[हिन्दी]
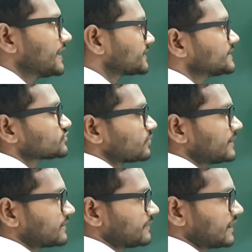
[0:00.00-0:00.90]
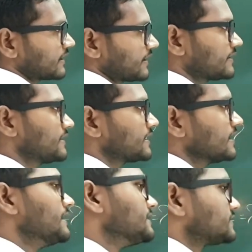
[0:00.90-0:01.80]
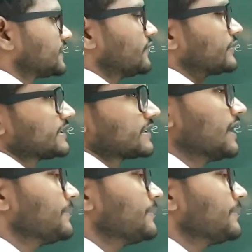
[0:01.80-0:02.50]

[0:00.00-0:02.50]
एक चीज़ तो मिल मिल गया ठीक है चलो ठीक है